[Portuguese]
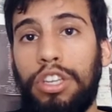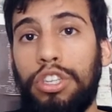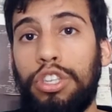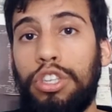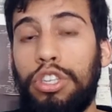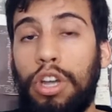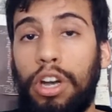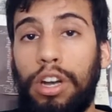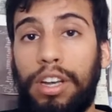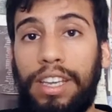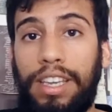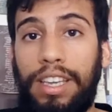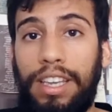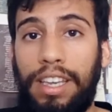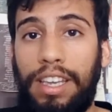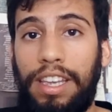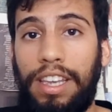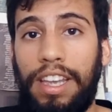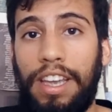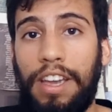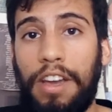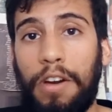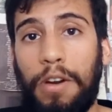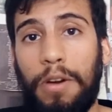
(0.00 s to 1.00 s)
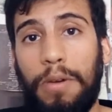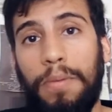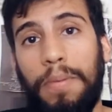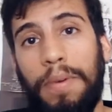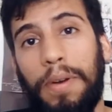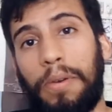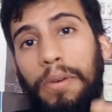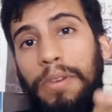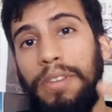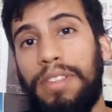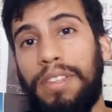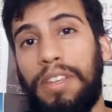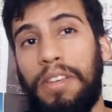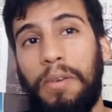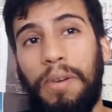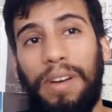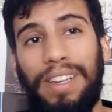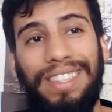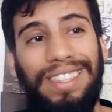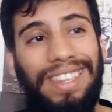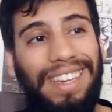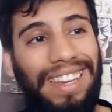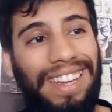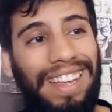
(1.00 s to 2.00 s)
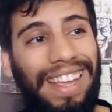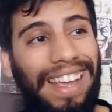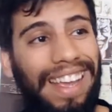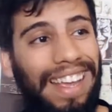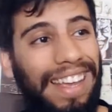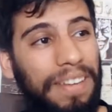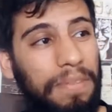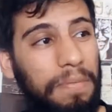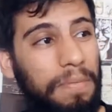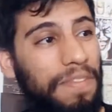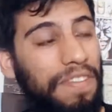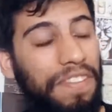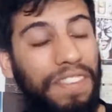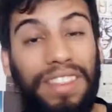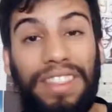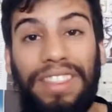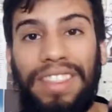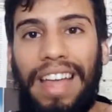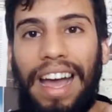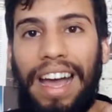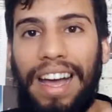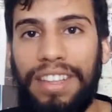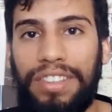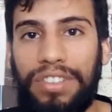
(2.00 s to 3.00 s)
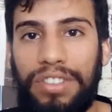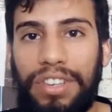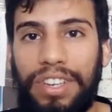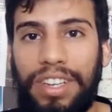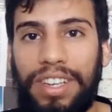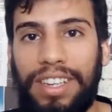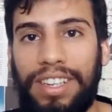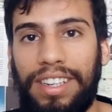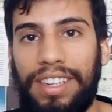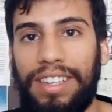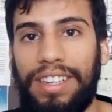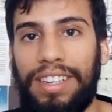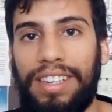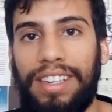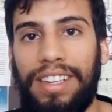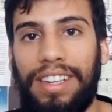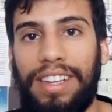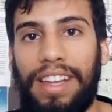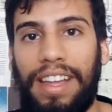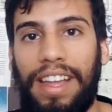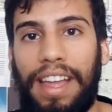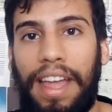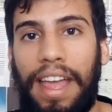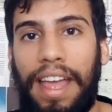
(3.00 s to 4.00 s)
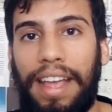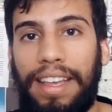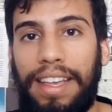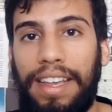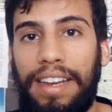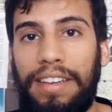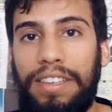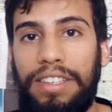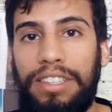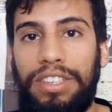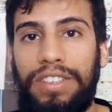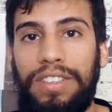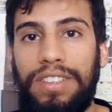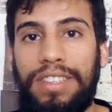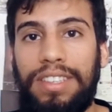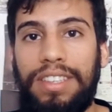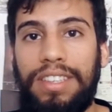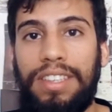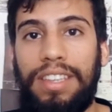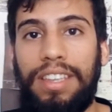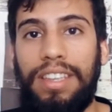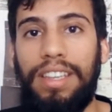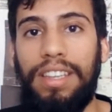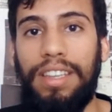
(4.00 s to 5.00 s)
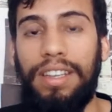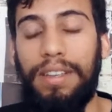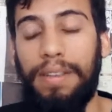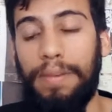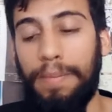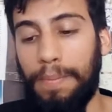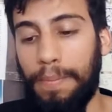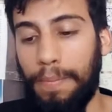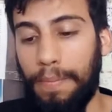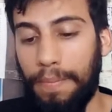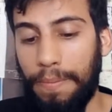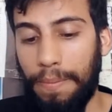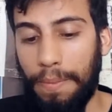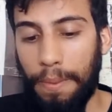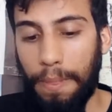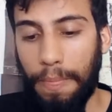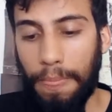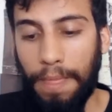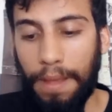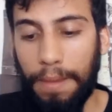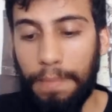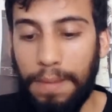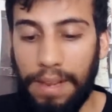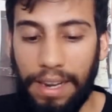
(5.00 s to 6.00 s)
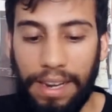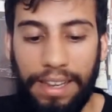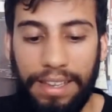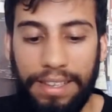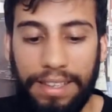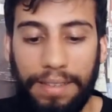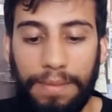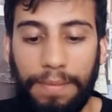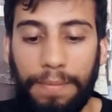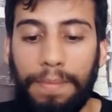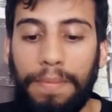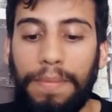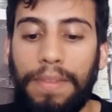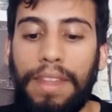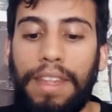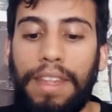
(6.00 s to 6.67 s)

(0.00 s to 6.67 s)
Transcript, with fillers: Só que uma coisa que eu achei fantástica é que ele diz que, beleza,